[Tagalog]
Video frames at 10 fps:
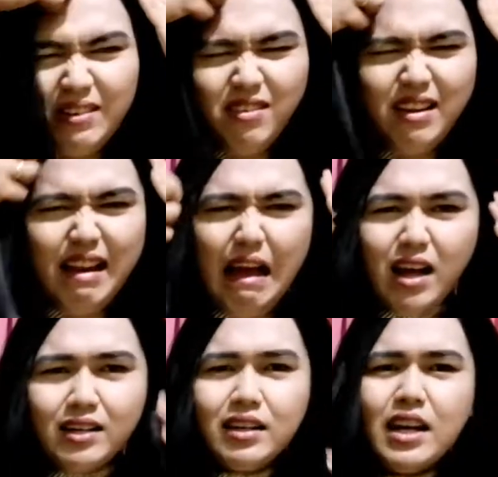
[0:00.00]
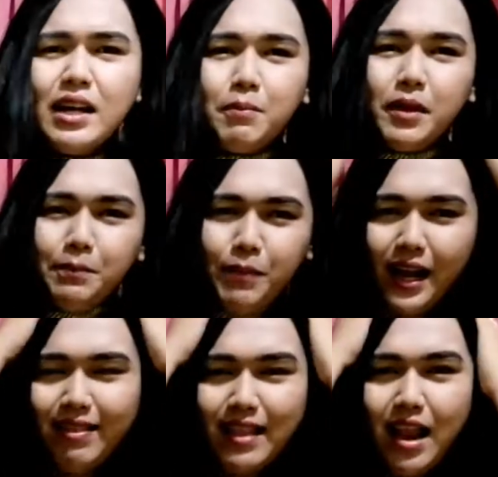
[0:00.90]
Ganun lang.
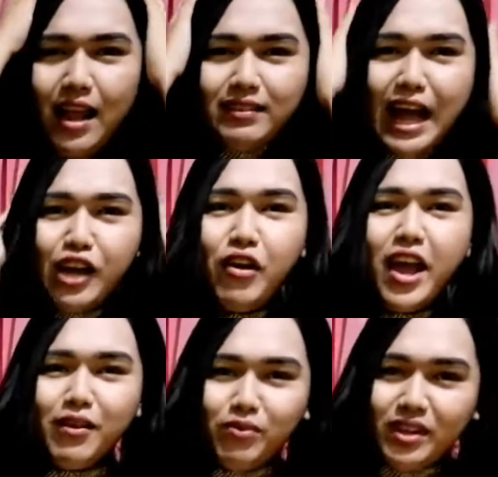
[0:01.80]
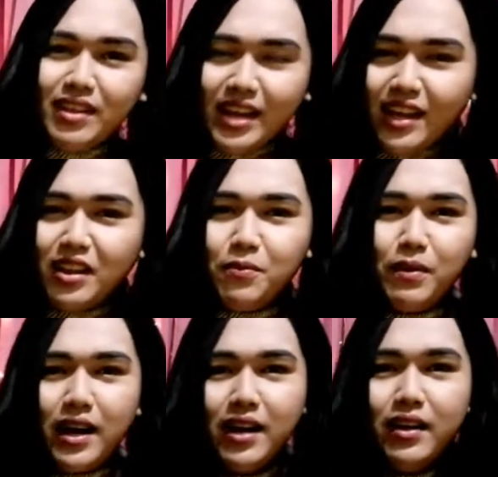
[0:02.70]
Magpaganda lang tayo everyday, di
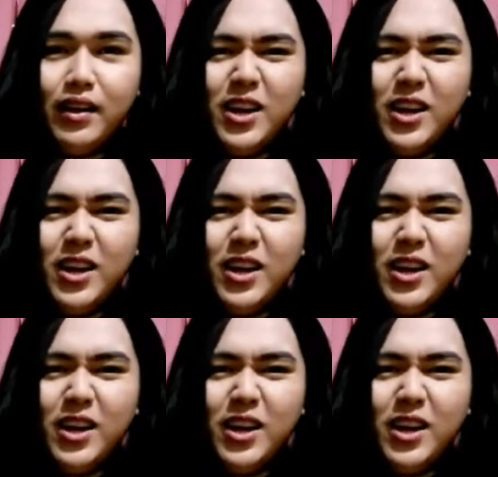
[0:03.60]
ba?